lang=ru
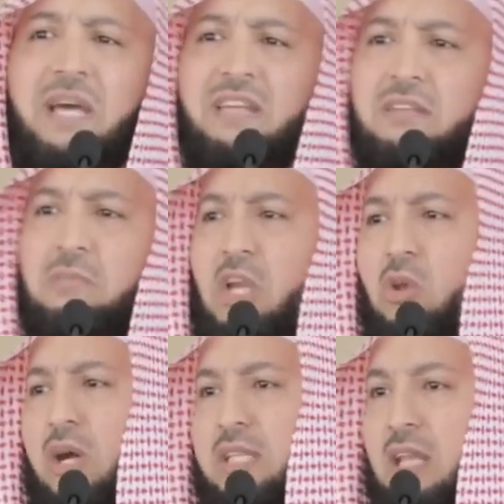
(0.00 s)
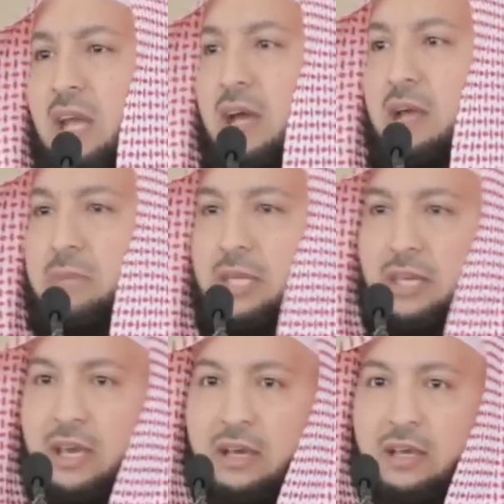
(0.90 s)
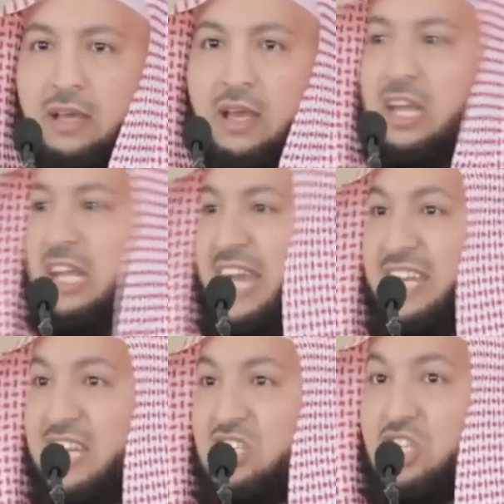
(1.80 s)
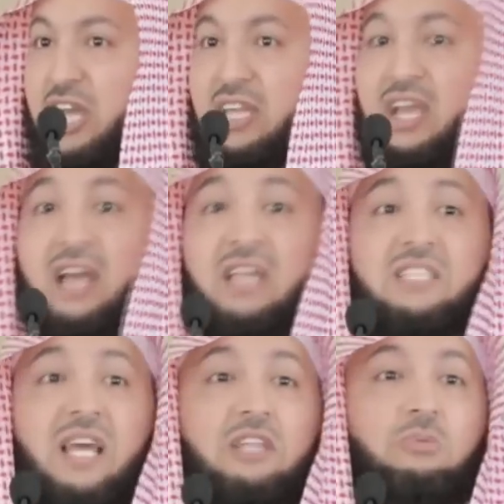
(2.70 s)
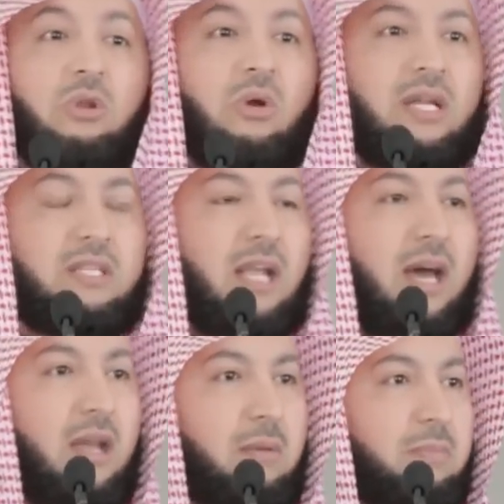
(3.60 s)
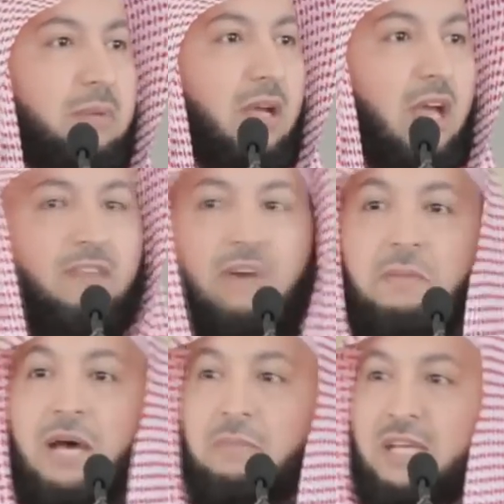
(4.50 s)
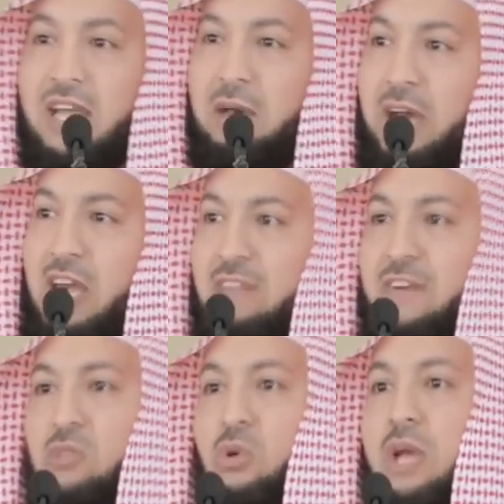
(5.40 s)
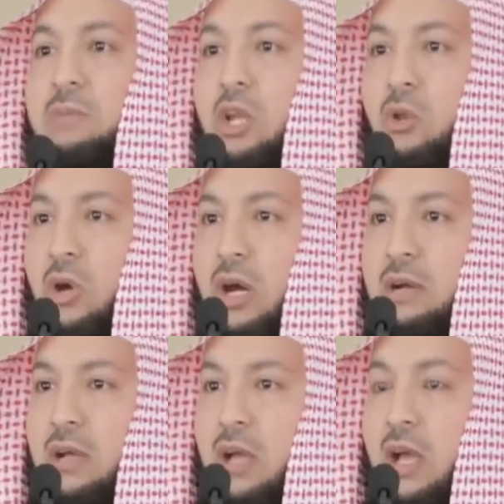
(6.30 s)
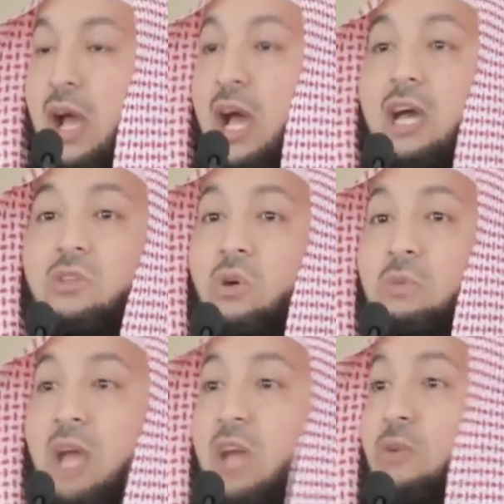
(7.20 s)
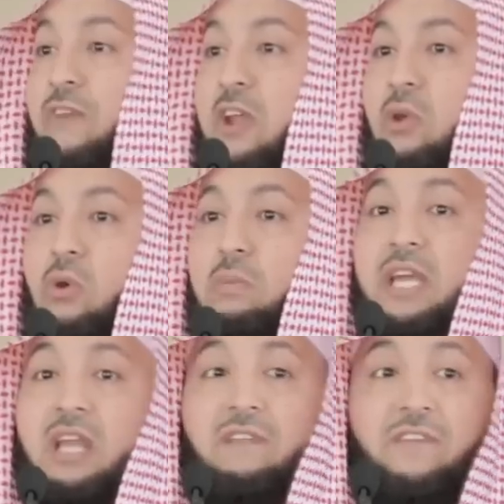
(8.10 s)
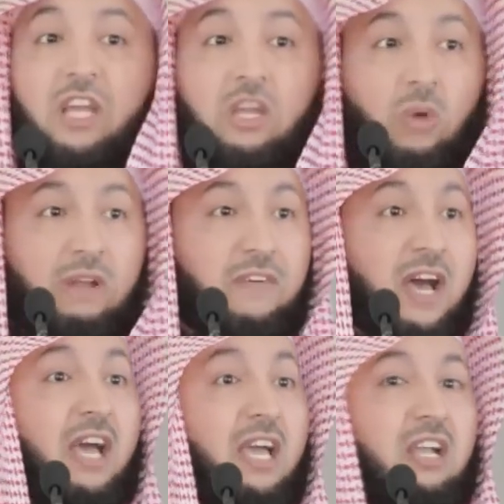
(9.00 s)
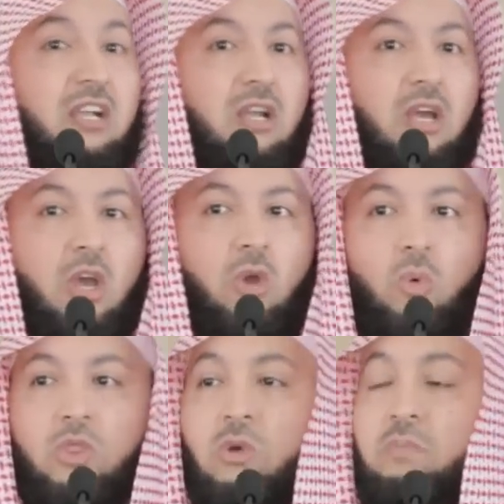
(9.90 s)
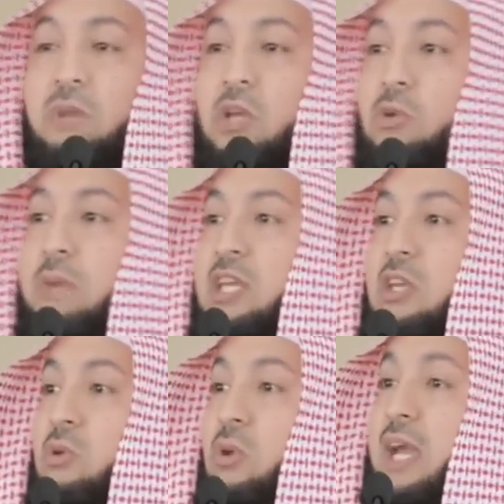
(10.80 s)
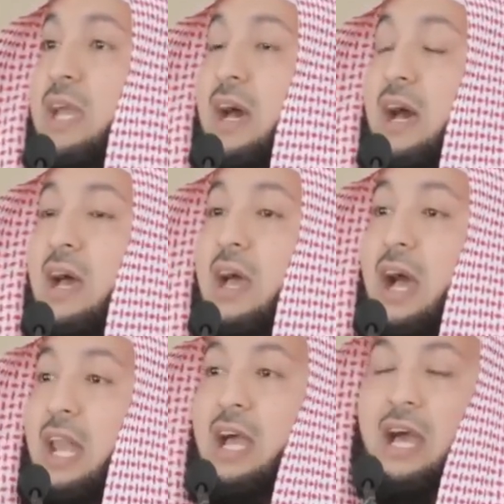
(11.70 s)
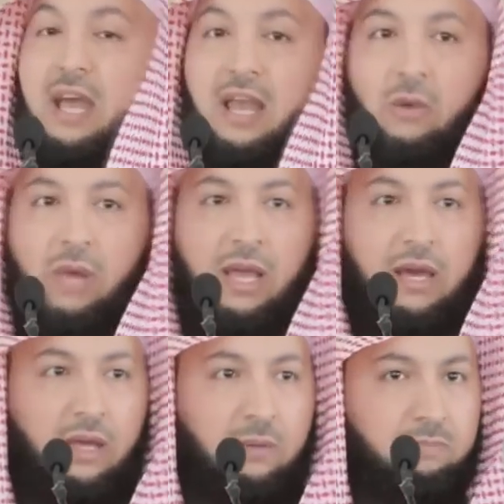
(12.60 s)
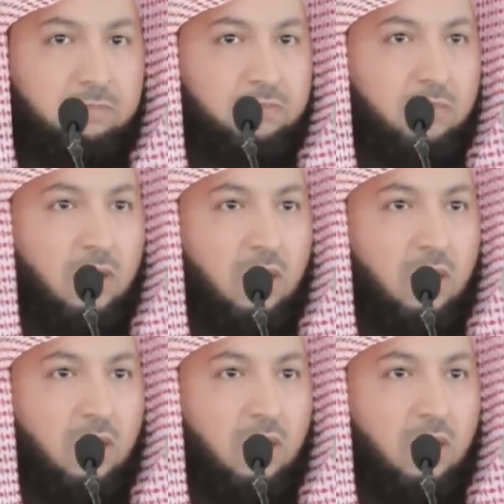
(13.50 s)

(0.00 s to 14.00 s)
чтобы он знал арабский язык, потому что шариат был не неспослан на языке арабов. Насколько хорошо ты знаешь язык? Некоторые не знают, в чем различие между глаголом и причастием, а потом объясняют тебе, что халяль, а что харам.